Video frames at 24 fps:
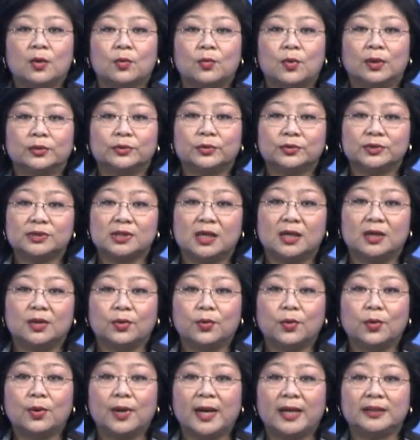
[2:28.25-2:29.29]
广东
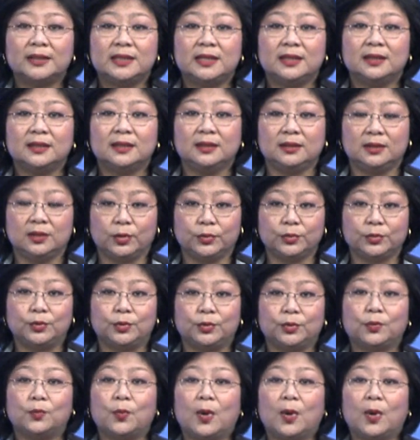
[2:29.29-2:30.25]
省公安厅由于